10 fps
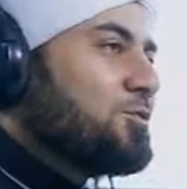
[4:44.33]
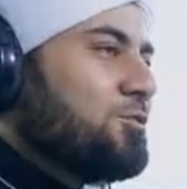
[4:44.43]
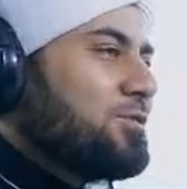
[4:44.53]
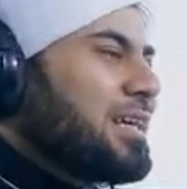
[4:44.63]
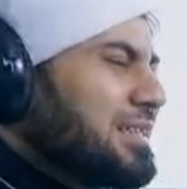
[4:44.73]

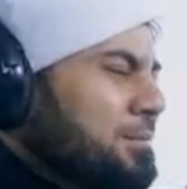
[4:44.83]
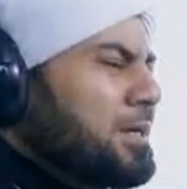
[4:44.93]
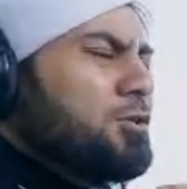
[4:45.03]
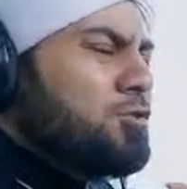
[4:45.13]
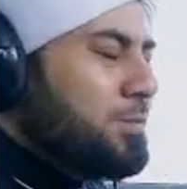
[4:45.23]
يقول ختم
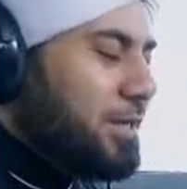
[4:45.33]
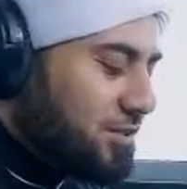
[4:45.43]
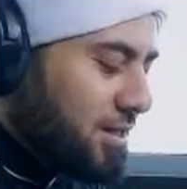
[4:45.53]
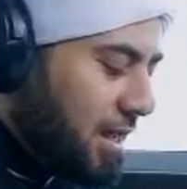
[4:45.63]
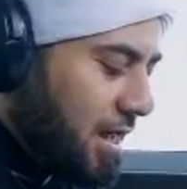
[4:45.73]
حديثه
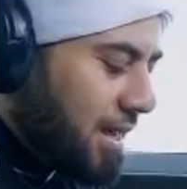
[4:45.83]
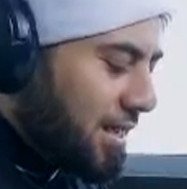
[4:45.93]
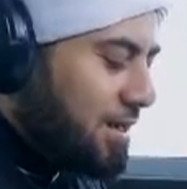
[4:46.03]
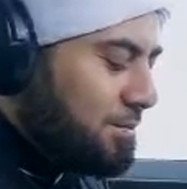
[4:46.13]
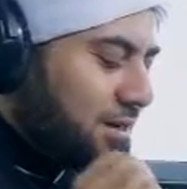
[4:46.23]
بايش
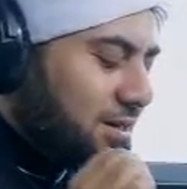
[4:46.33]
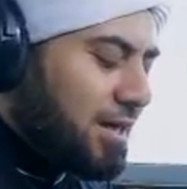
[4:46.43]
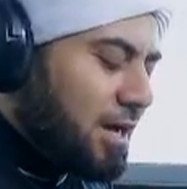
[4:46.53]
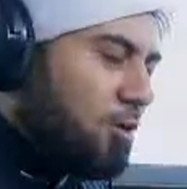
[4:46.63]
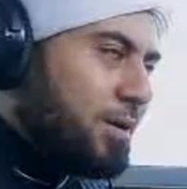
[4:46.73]
قال من
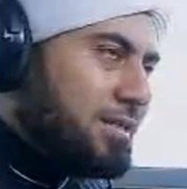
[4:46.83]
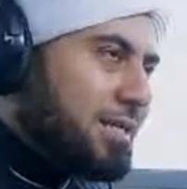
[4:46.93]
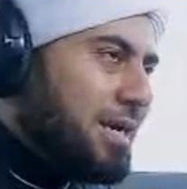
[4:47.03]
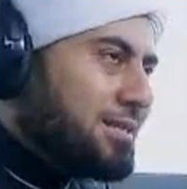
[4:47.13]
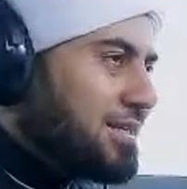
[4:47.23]
راه
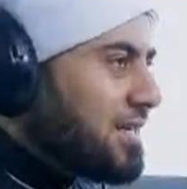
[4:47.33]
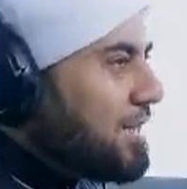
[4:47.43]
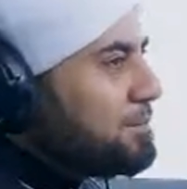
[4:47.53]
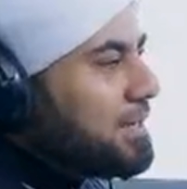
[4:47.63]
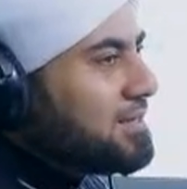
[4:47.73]
بديهه
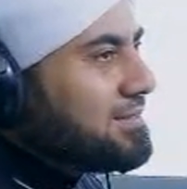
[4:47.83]
هابه